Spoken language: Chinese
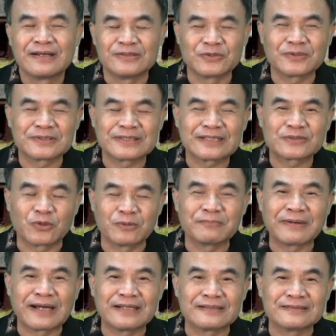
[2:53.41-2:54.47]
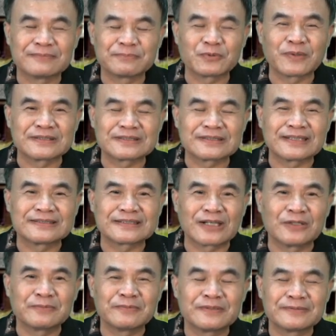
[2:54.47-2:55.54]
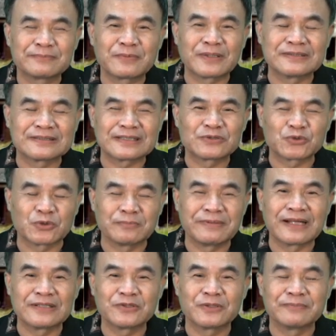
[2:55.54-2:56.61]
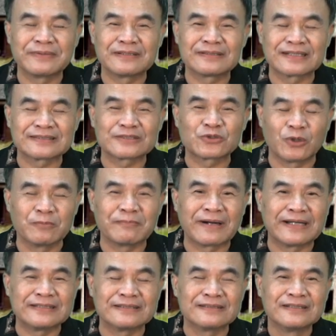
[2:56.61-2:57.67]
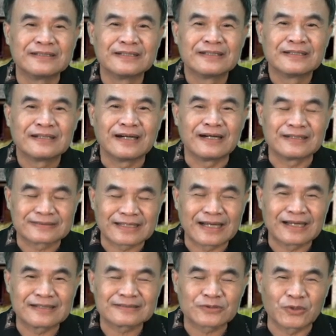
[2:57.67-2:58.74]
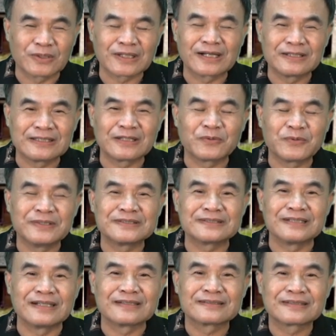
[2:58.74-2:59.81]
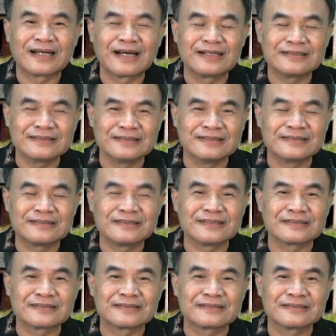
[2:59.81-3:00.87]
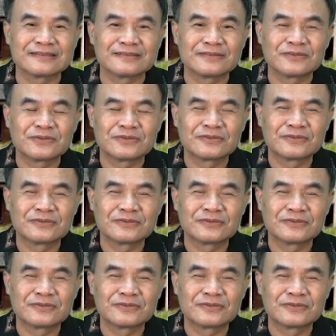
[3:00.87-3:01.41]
如果它同排的，不管是在招，不管是在左边还是右边，它是同排的，啊，它同样一个位置的，它一定是